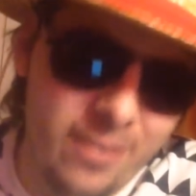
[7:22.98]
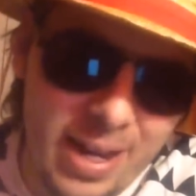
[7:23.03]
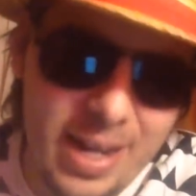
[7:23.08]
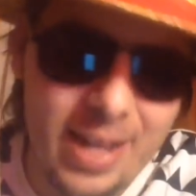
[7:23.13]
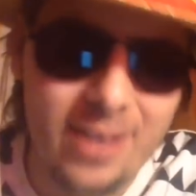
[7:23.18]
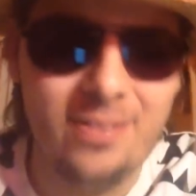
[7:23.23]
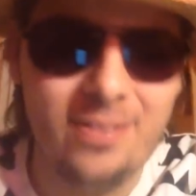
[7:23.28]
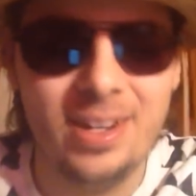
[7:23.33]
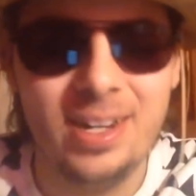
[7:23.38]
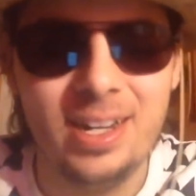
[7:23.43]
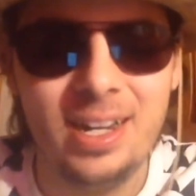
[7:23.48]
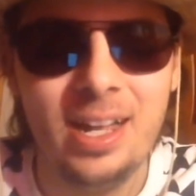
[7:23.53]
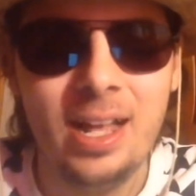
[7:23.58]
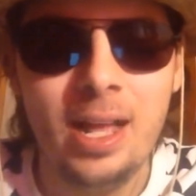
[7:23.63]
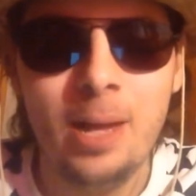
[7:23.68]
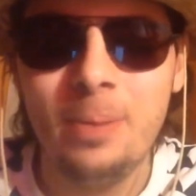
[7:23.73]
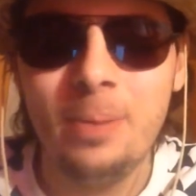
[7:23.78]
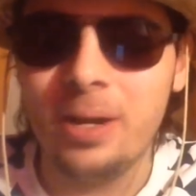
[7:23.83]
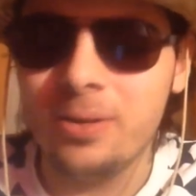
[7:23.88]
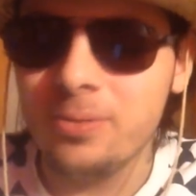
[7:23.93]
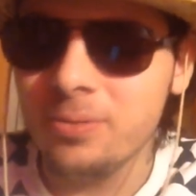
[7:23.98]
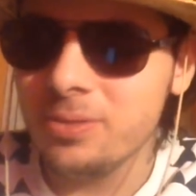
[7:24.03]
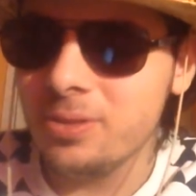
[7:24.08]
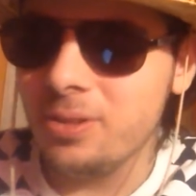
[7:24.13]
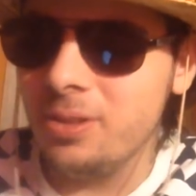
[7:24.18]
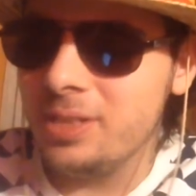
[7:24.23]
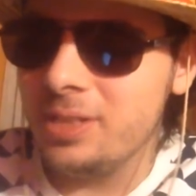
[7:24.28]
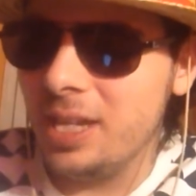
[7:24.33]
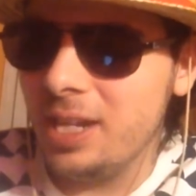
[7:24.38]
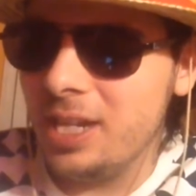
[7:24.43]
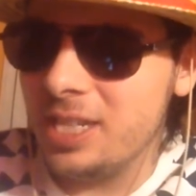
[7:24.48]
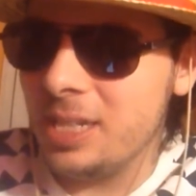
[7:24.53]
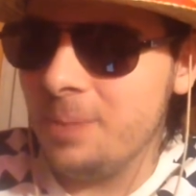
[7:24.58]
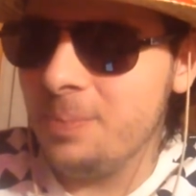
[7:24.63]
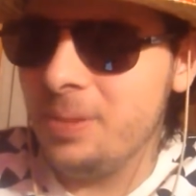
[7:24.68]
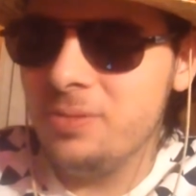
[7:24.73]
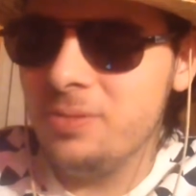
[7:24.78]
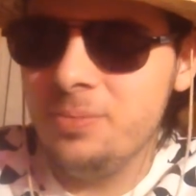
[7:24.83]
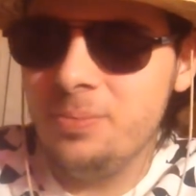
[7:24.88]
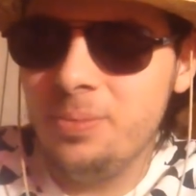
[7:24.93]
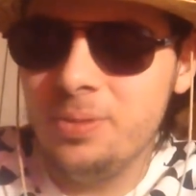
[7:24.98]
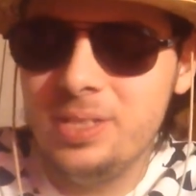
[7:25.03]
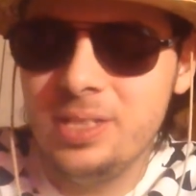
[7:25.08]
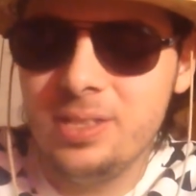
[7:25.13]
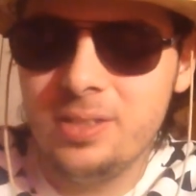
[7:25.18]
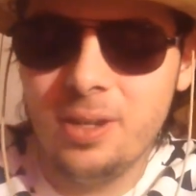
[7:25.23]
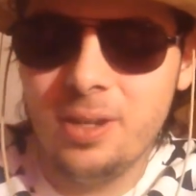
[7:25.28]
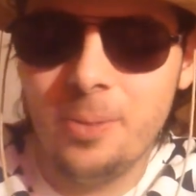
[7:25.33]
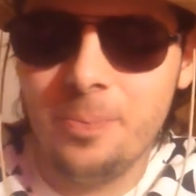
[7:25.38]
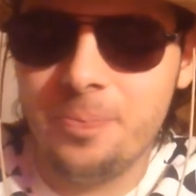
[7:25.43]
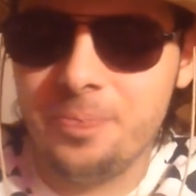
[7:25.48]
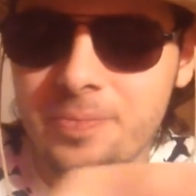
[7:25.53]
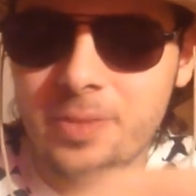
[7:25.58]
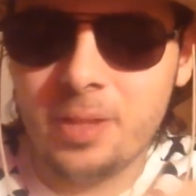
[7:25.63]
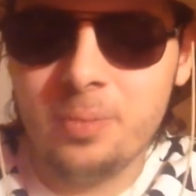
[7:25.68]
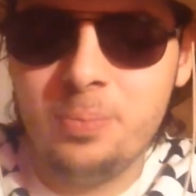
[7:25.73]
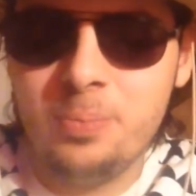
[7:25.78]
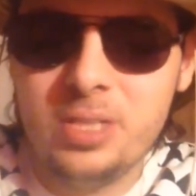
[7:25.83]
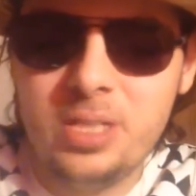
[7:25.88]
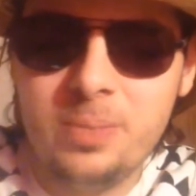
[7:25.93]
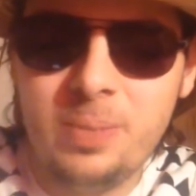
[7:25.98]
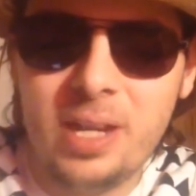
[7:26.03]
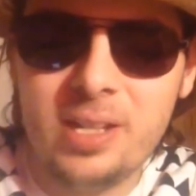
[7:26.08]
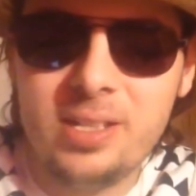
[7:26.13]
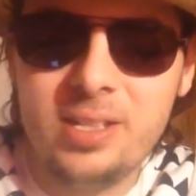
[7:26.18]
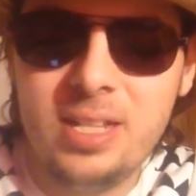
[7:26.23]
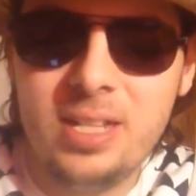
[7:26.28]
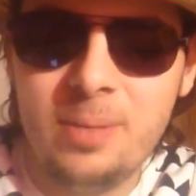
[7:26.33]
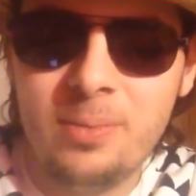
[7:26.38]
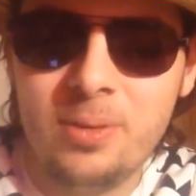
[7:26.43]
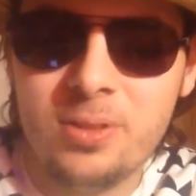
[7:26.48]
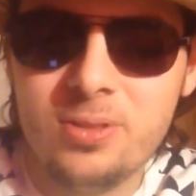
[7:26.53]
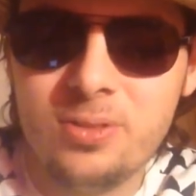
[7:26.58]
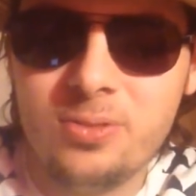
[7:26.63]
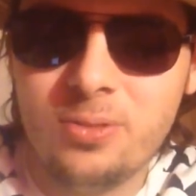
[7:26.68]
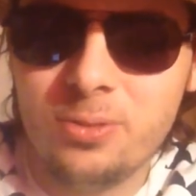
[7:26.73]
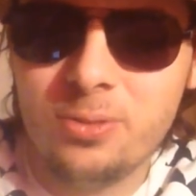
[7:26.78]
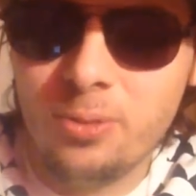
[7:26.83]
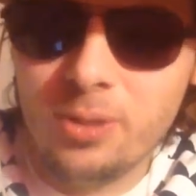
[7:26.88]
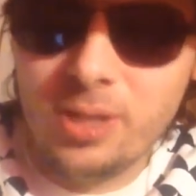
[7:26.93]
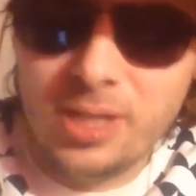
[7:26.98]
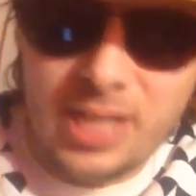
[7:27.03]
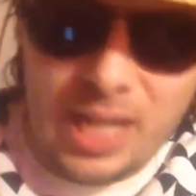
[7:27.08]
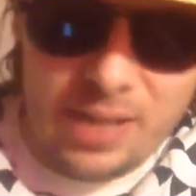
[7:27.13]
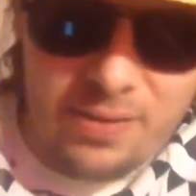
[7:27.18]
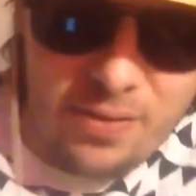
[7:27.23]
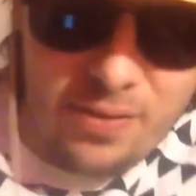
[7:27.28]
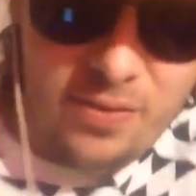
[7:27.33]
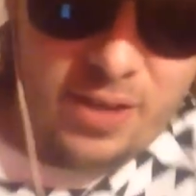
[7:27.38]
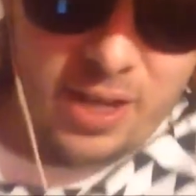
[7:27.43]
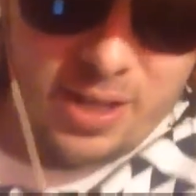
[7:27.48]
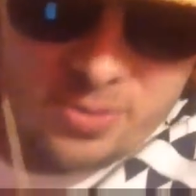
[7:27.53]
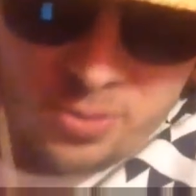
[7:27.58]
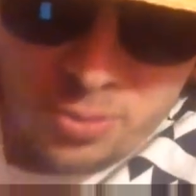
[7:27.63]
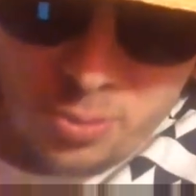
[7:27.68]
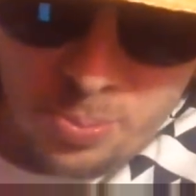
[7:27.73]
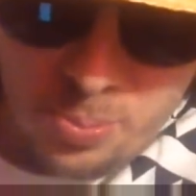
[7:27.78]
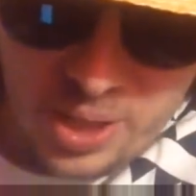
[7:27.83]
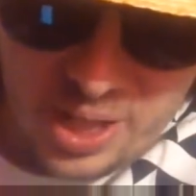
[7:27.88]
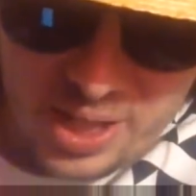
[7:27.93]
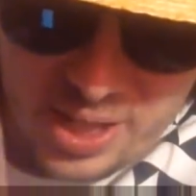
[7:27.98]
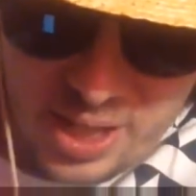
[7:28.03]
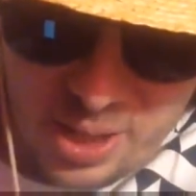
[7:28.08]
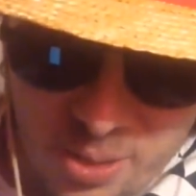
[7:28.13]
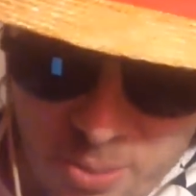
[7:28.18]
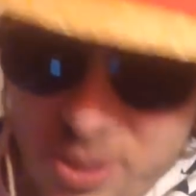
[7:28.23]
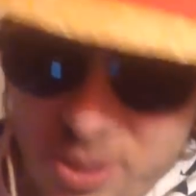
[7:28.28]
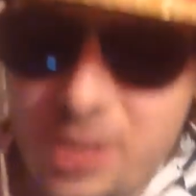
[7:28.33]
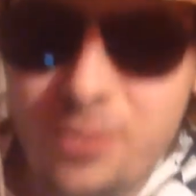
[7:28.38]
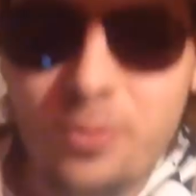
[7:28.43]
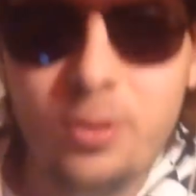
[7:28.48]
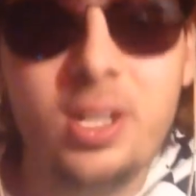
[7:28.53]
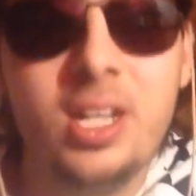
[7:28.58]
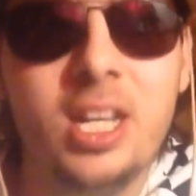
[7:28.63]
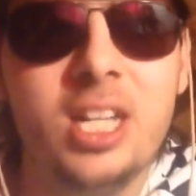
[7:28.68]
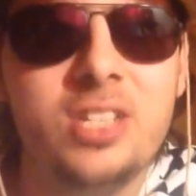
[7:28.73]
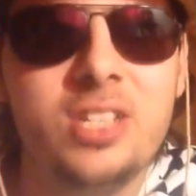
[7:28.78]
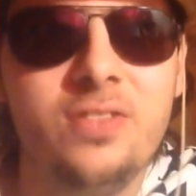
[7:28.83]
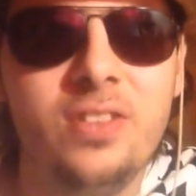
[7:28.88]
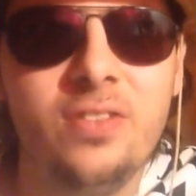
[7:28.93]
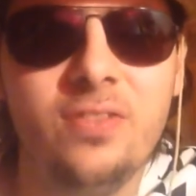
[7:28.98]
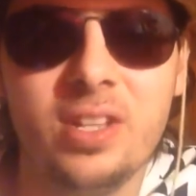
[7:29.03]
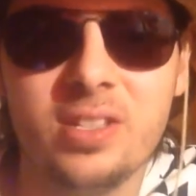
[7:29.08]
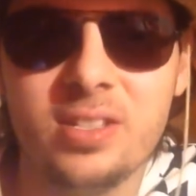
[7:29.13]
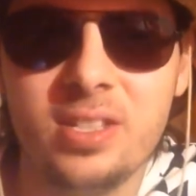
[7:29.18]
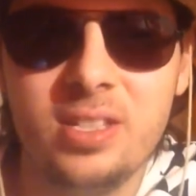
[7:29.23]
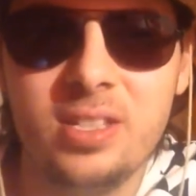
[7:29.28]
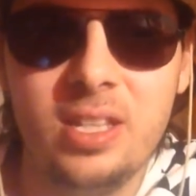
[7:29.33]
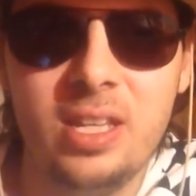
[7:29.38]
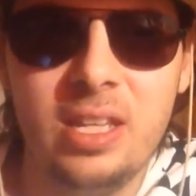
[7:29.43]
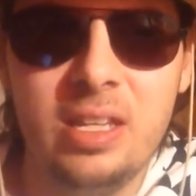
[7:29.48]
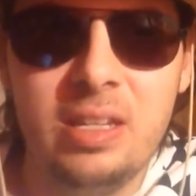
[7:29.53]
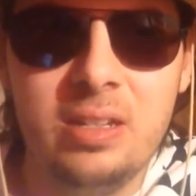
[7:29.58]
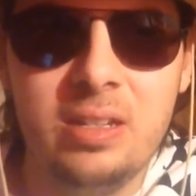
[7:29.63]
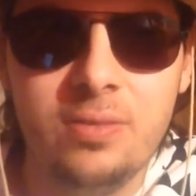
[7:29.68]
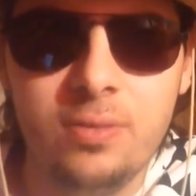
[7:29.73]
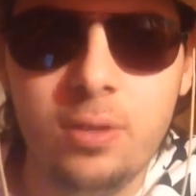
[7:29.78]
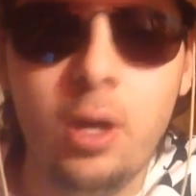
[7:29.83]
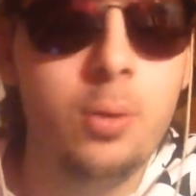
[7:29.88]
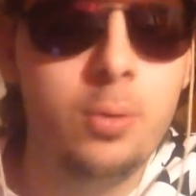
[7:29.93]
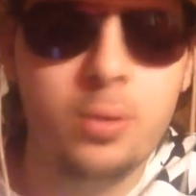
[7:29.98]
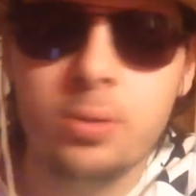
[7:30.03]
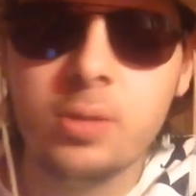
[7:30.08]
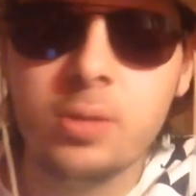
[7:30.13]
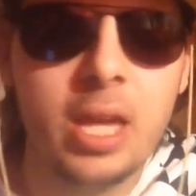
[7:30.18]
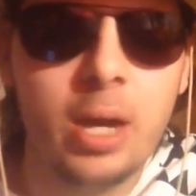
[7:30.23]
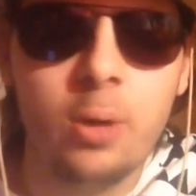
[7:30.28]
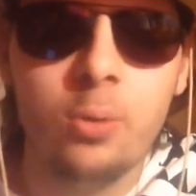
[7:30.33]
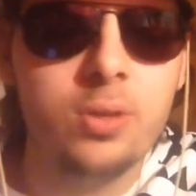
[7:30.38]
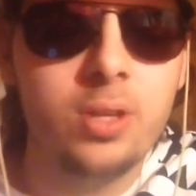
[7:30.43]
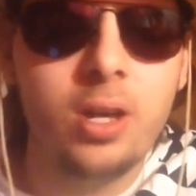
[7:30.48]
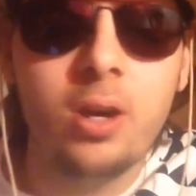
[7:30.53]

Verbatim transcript: Voilà, voilà. Par contre, t'arraches à peine une petite, euh, une petite partie de la manche de ton truc et t'arrives à faire un super garrot au niveau de la cheville. Enfin, c'était. Euh, non, une garrot,